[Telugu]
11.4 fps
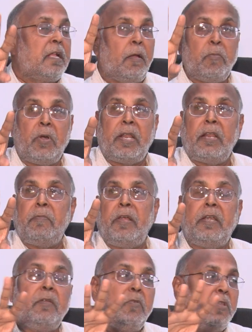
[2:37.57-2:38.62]
కంప్యూటర్లు
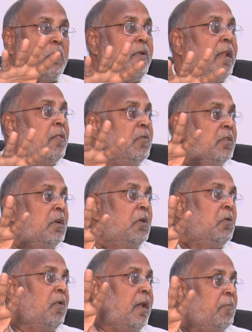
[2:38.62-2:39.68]
పెట్టి వచ్చిన వాళ్ళని
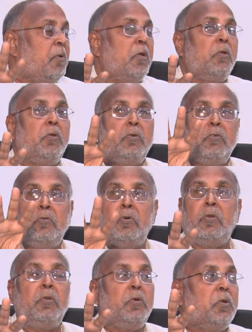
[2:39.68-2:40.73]
వచ్చినట్టు వాళ్ళ పేర్లు
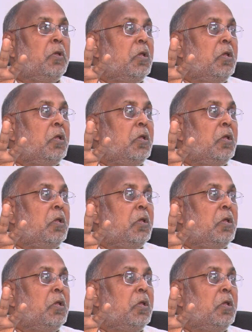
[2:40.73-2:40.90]
ఊర్లు